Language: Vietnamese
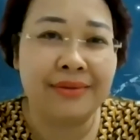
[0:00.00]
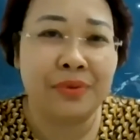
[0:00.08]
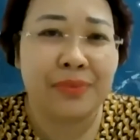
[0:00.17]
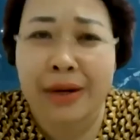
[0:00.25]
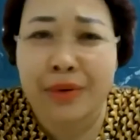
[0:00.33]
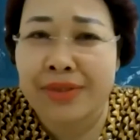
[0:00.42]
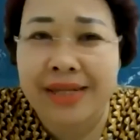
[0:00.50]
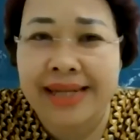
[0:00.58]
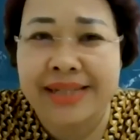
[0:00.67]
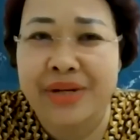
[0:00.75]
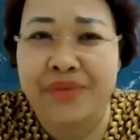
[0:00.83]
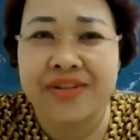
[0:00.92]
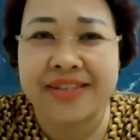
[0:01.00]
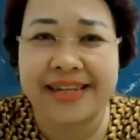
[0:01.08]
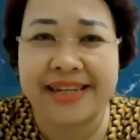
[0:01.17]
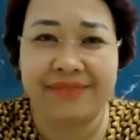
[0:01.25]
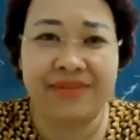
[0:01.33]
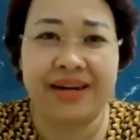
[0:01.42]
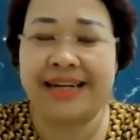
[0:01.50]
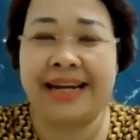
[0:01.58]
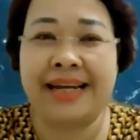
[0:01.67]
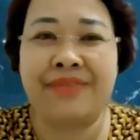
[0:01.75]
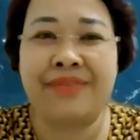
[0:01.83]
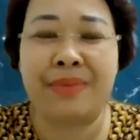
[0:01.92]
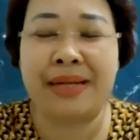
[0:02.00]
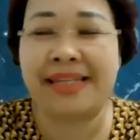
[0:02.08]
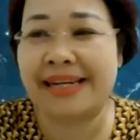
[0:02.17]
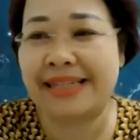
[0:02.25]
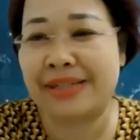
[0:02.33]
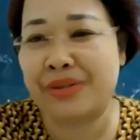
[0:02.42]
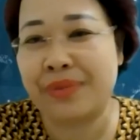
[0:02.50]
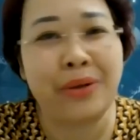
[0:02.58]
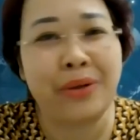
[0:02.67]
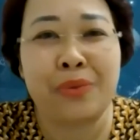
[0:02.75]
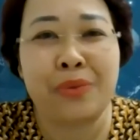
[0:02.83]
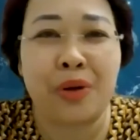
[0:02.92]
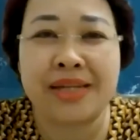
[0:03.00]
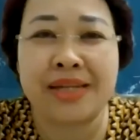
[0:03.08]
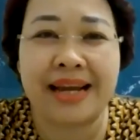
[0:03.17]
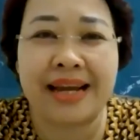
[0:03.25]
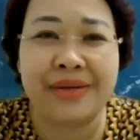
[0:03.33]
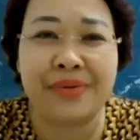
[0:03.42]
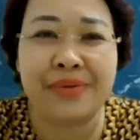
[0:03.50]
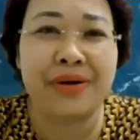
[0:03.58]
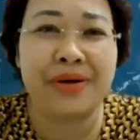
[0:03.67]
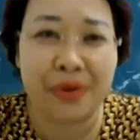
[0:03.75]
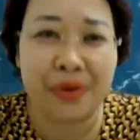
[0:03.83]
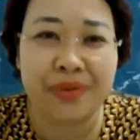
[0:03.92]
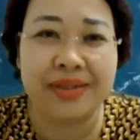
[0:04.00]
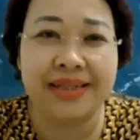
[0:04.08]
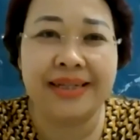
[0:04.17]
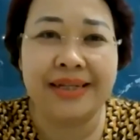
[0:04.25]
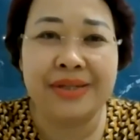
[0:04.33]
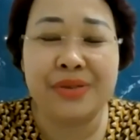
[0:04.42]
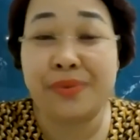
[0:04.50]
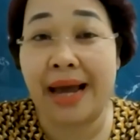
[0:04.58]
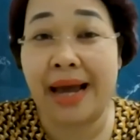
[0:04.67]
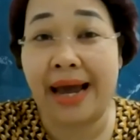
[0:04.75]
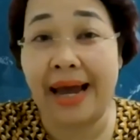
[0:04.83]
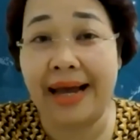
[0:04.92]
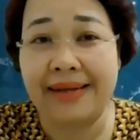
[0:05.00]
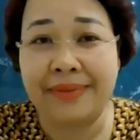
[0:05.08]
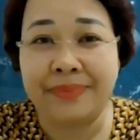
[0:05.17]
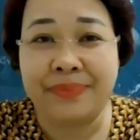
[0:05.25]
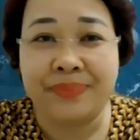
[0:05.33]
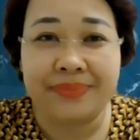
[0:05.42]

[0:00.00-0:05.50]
chúng ta có rất là nhiều phương tiện và ở đây và bây giờ thì chúng ta cũng có rất là nhiều cơ hội chúng ta